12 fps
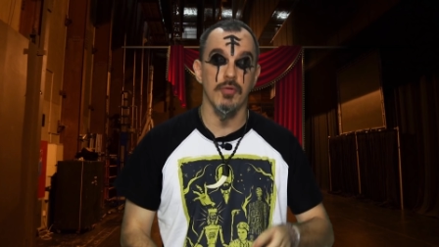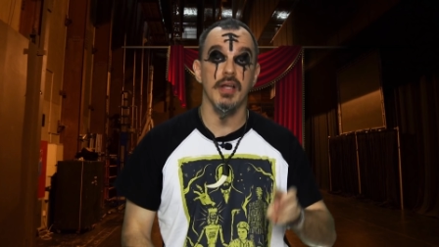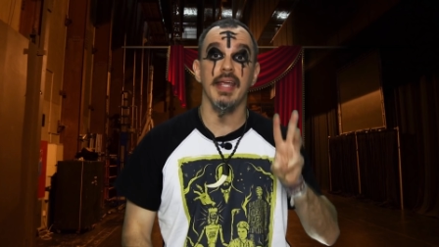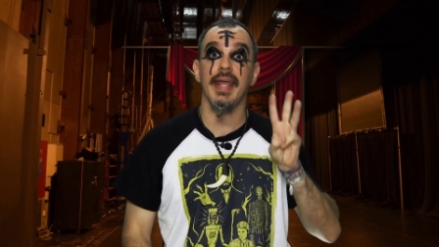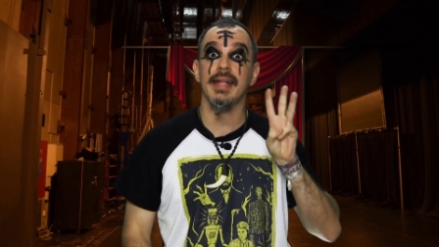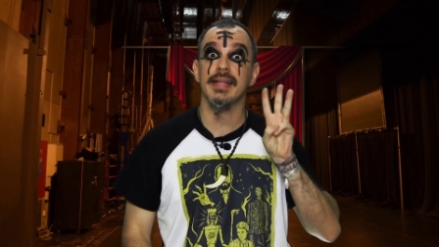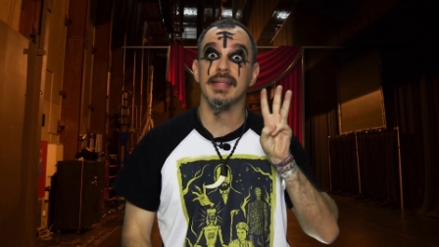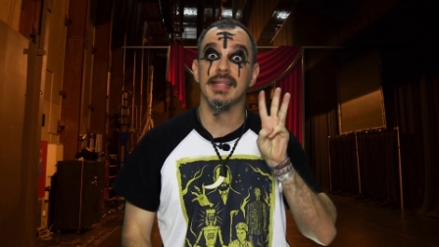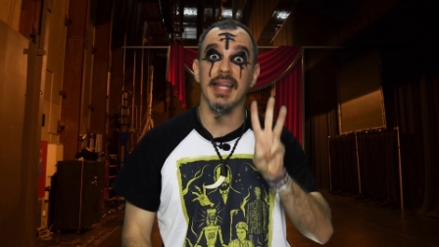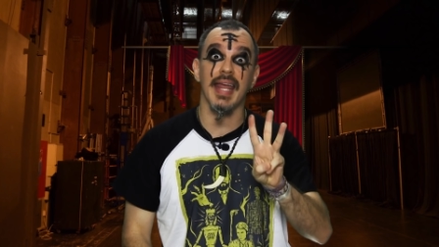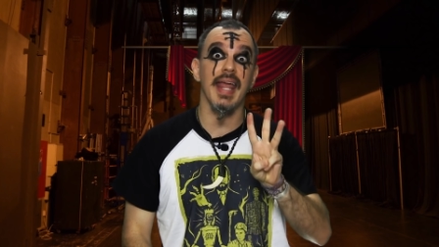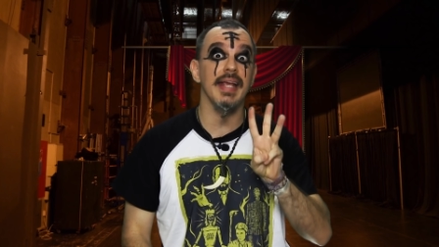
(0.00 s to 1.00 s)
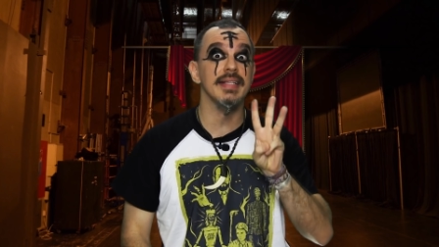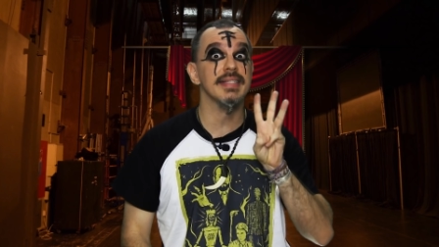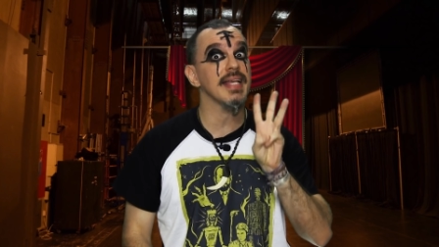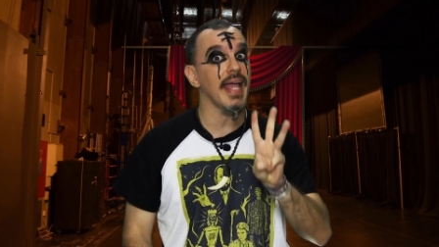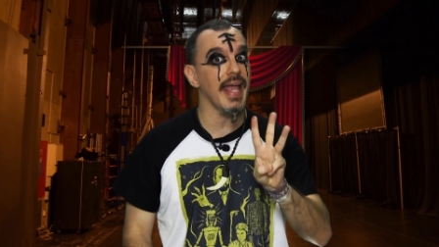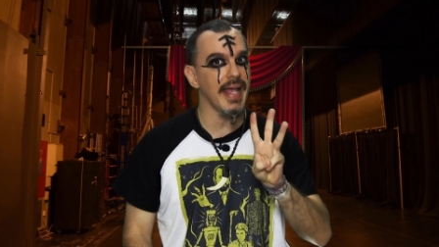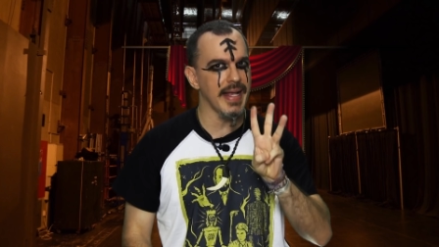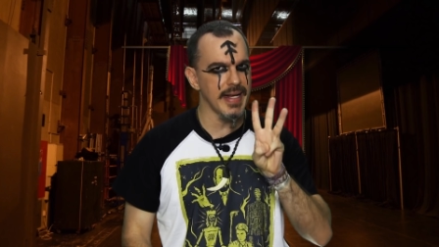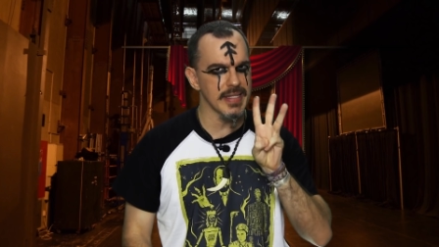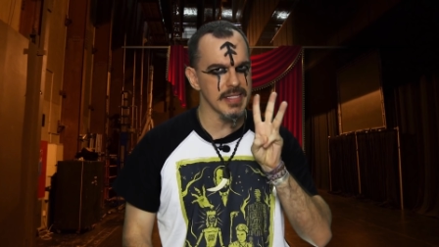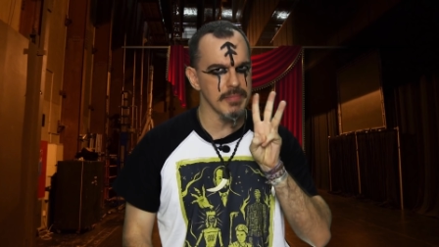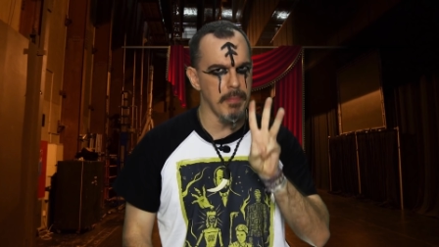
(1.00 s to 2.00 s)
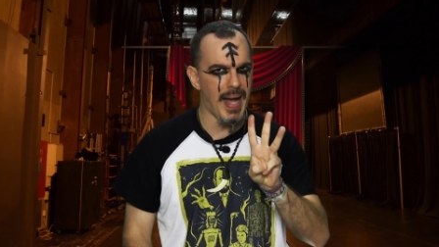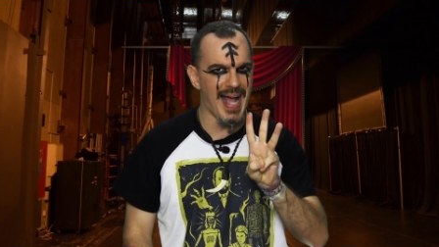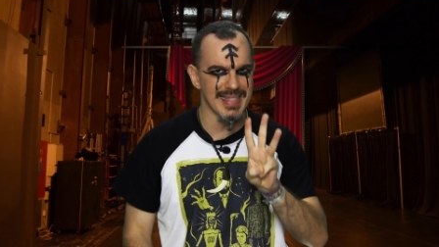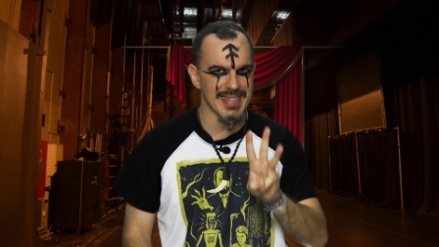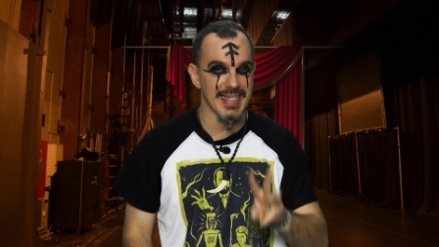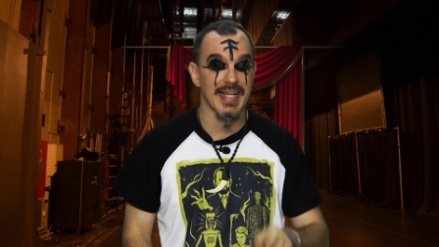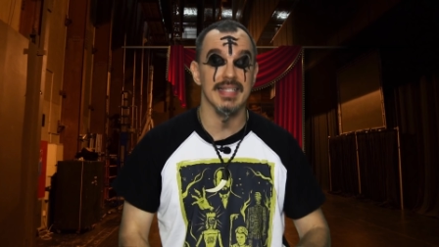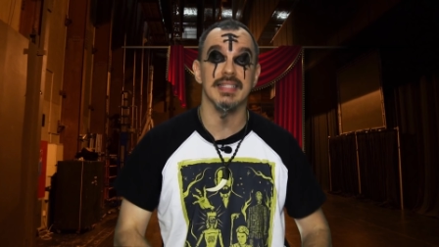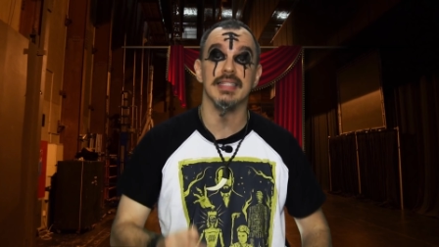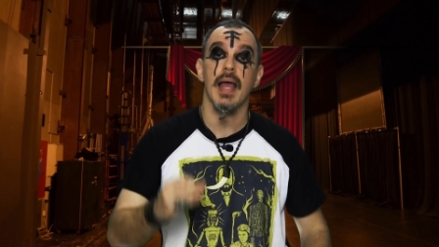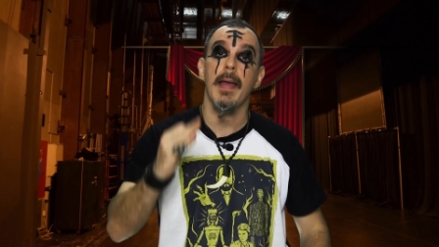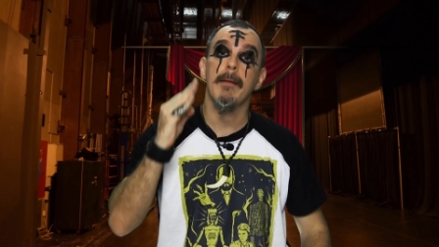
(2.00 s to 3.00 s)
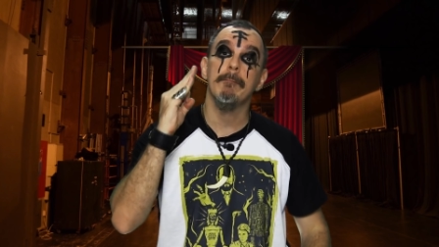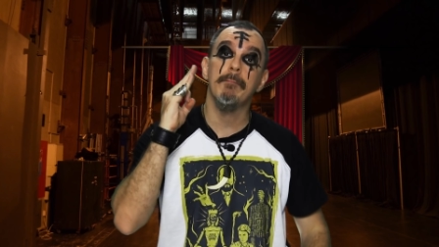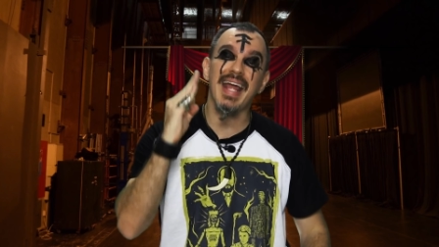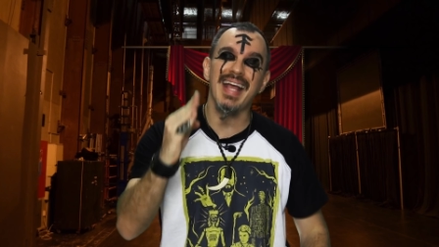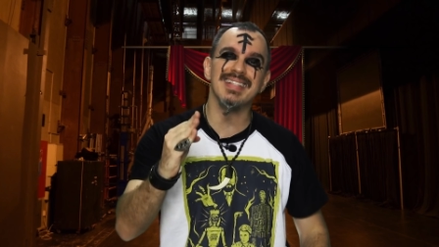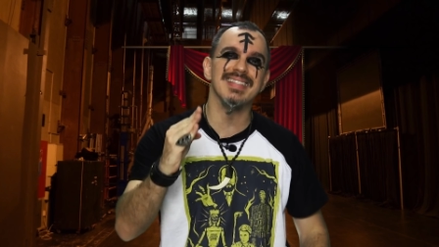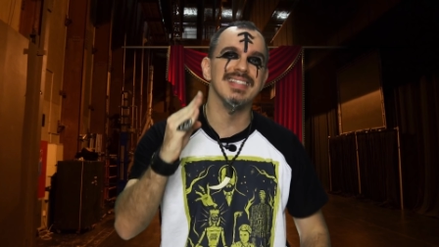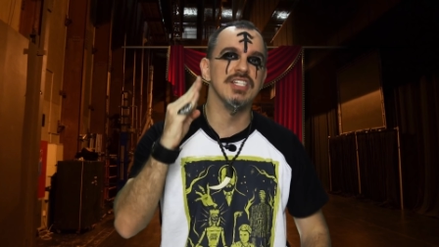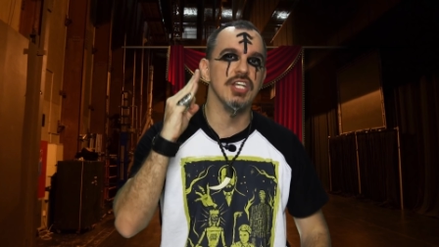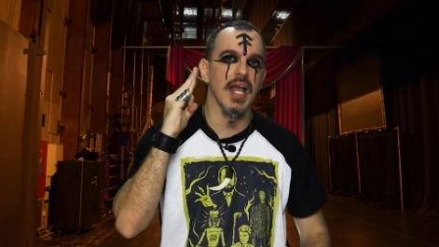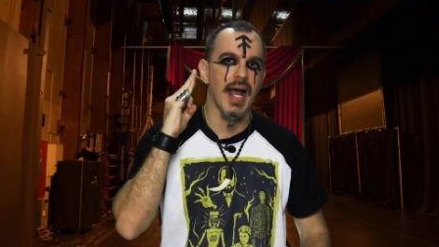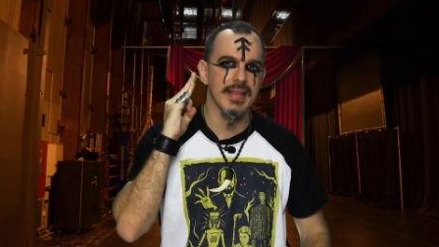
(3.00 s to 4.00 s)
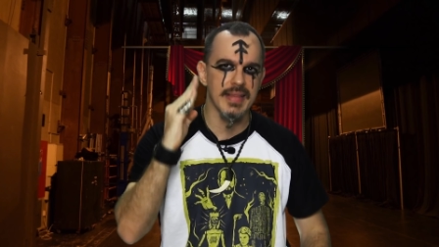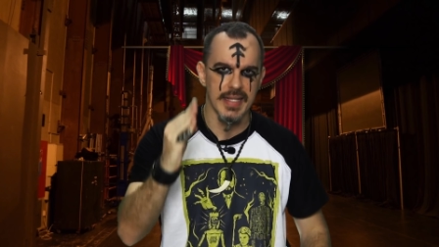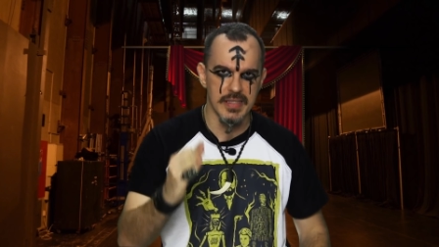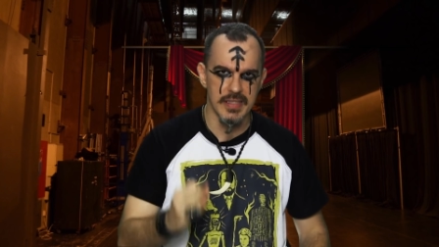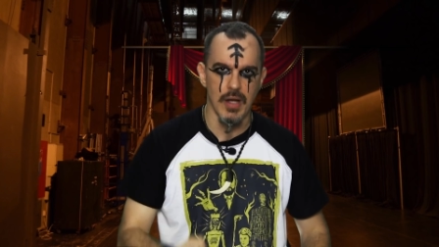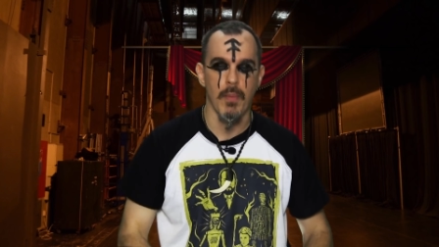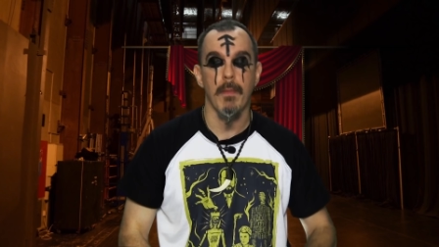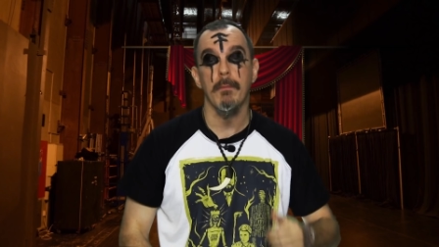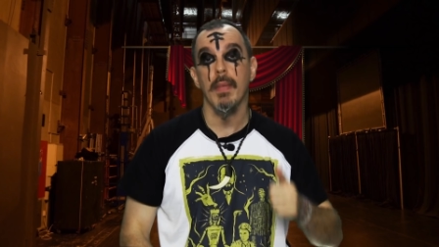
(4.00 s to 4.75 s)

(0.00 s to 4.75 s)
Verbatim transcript: eu criei três regras básicas. Preste atenção.